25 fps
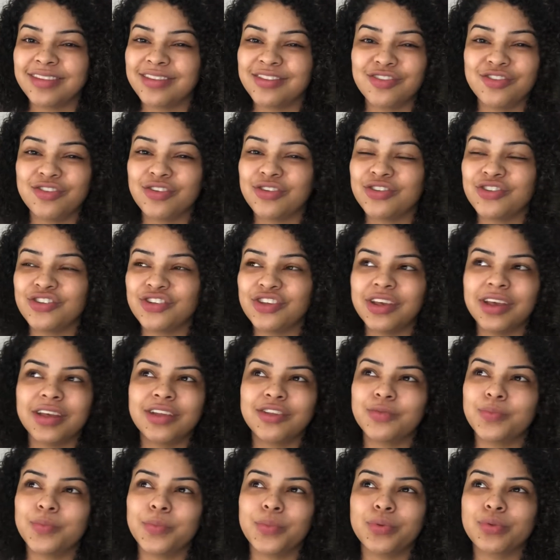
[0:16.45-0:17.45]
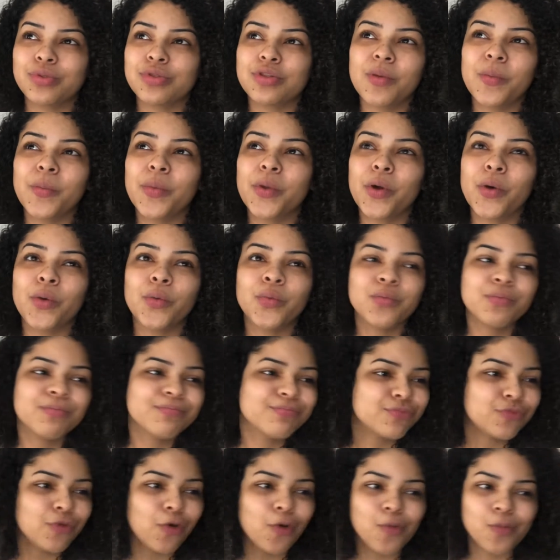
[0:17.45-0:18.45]
Só tinha, tipo, sobrou um
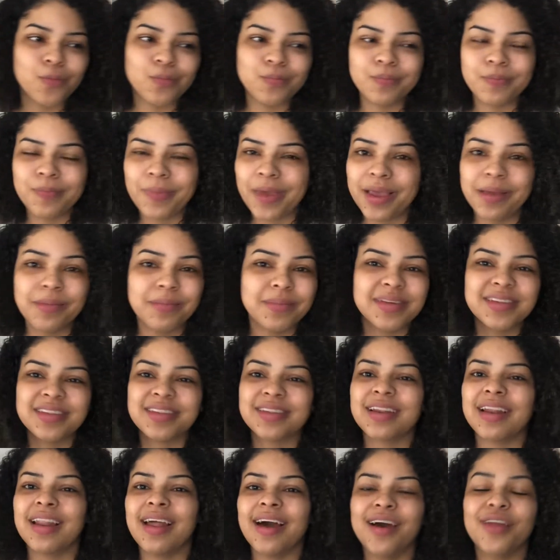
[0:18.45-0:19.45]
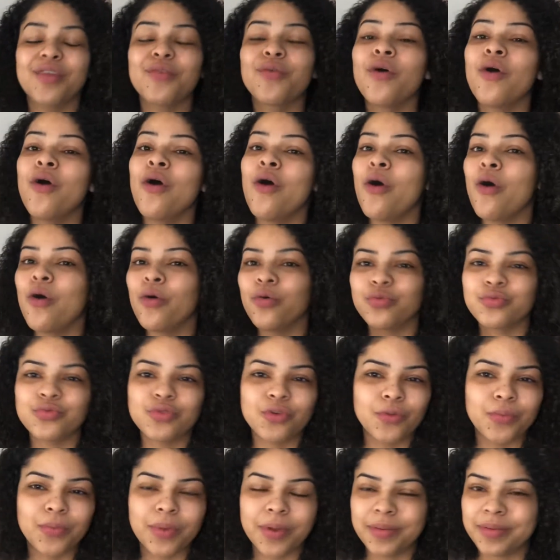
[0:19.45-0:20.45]
tom bem mais claro, um
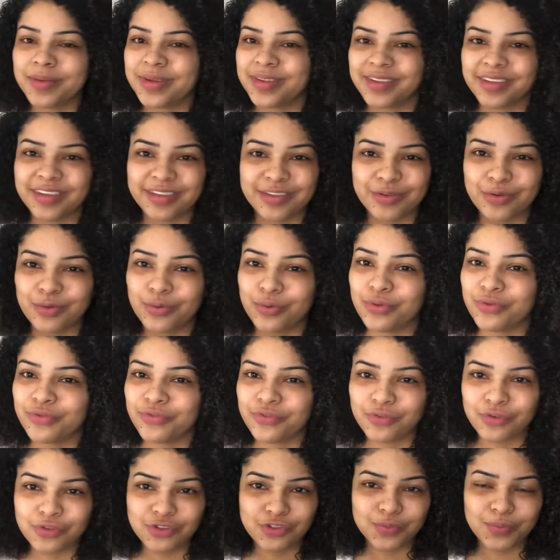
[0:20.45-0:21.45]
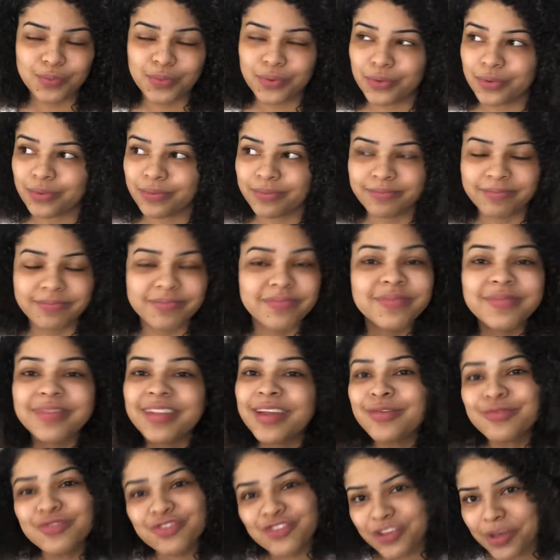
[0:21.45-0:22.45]
tom bem mais escuro. Ficou, tipo,
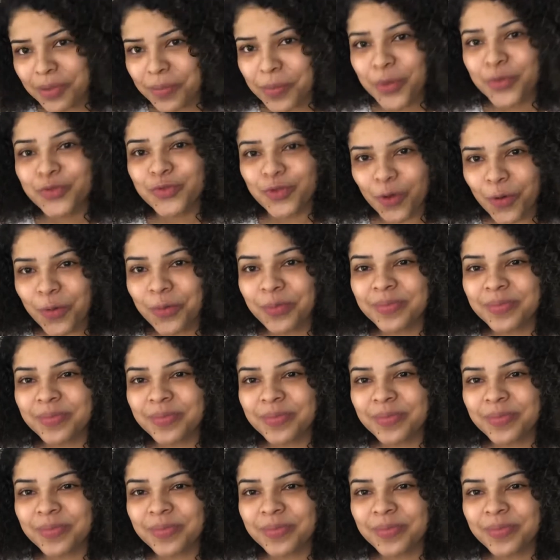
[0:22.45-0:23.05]
não tinha meu tom.